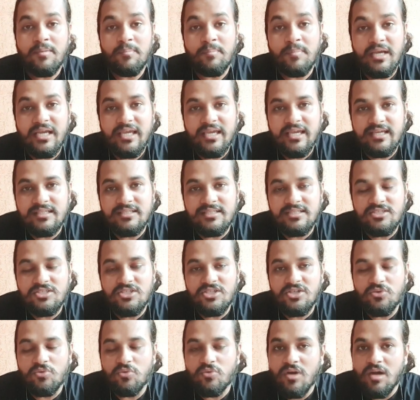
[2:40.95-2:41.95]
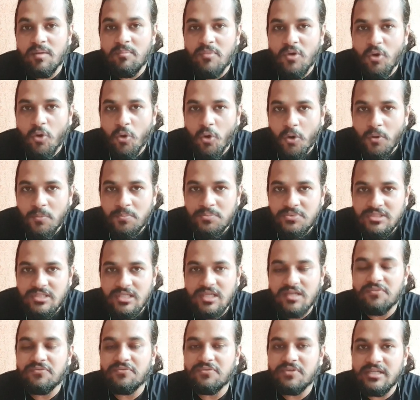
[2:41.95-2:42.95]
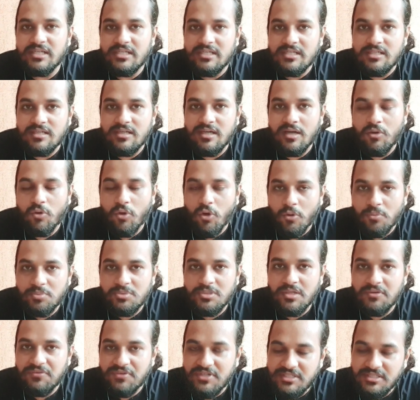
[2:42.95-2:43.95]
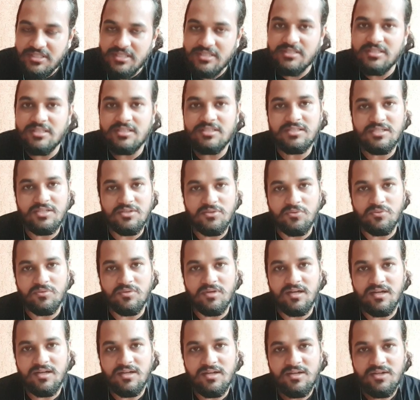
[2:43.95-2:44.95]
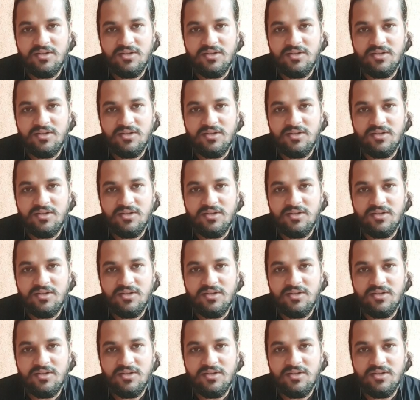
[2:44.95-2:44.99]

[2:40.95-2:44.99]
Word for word: मैं कैसे सीखूँगा मैं ऑब्जर्वे ऑब्जर्वेशन से सीखूँगा